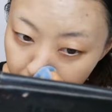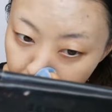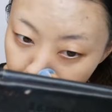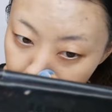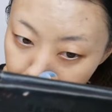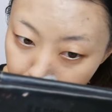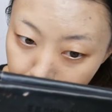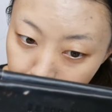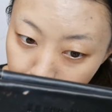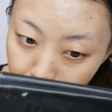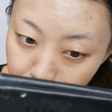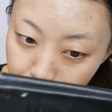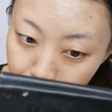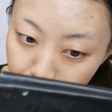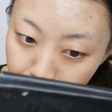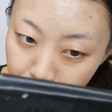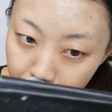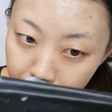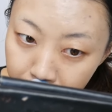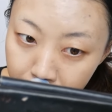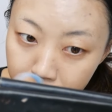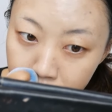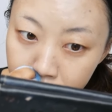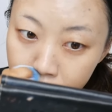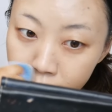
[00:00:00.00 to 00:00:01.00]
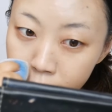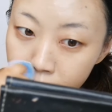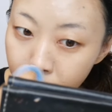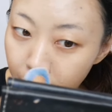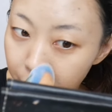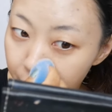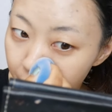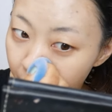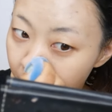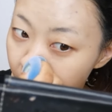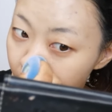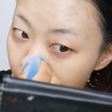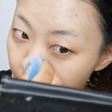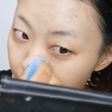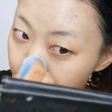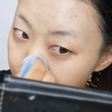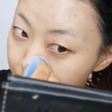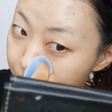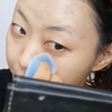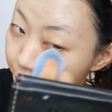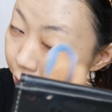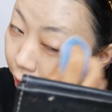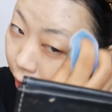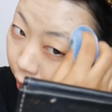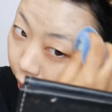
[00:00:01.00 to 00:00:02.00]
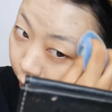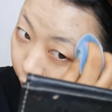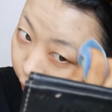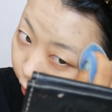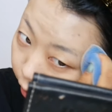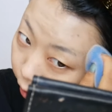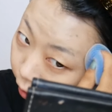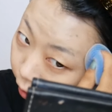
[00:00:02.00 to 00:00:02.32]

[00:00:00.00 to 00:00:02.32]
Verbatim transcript: 感觉完全不可能在我脸上出现。